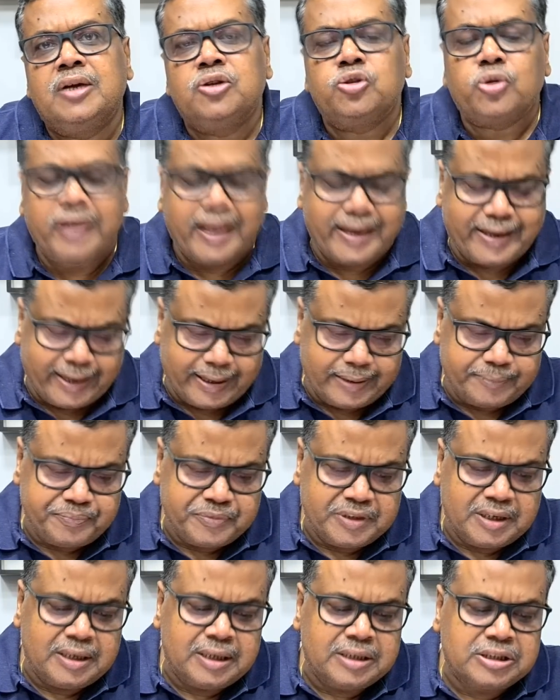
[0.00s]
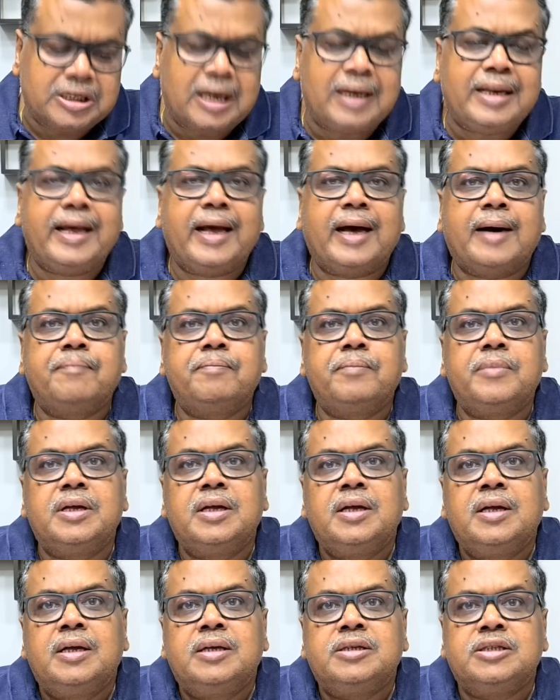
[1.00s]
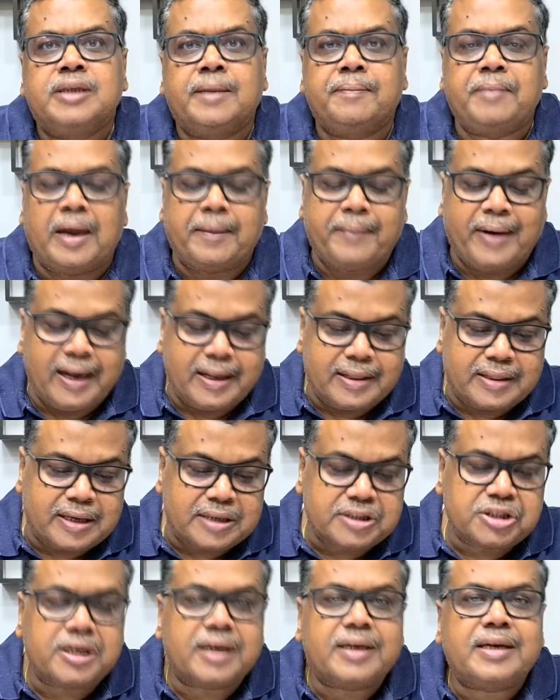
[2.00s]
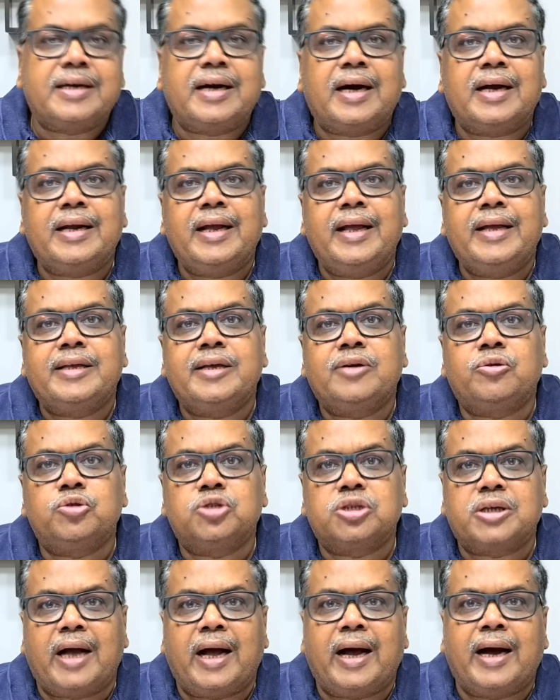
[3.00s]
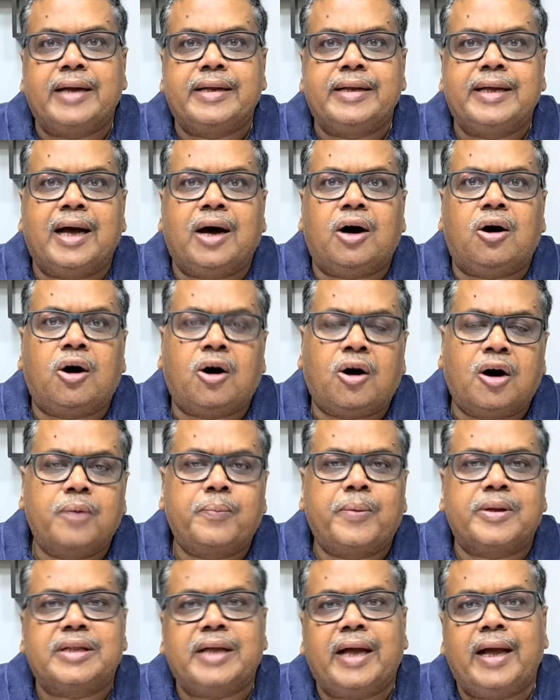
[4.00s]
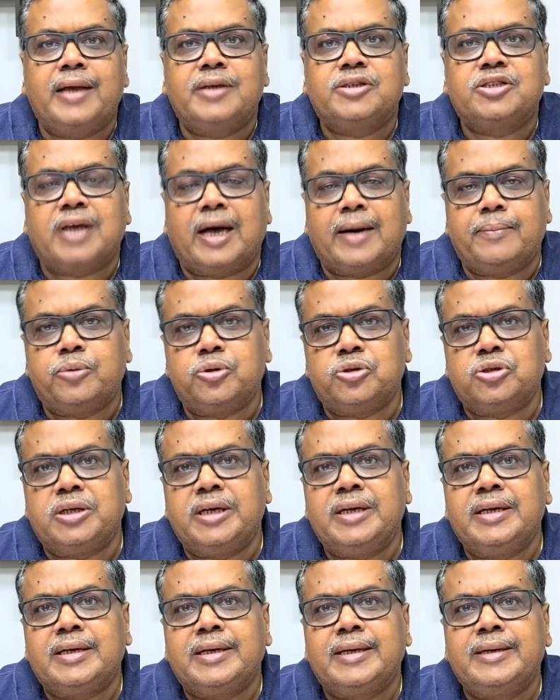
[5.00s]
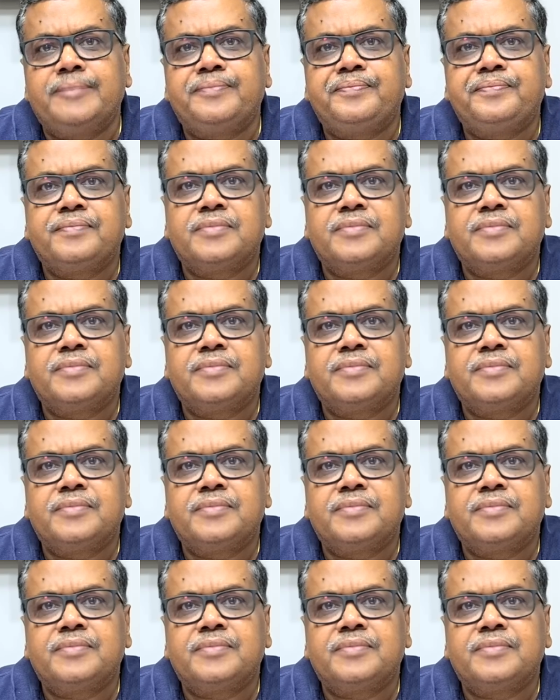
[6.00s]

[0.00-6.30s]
तो देखिए चलिए हम जब हमारे दर्शक कह रहे हैं कि कुछ कहानियां और बताएं शहाबुद्दीन की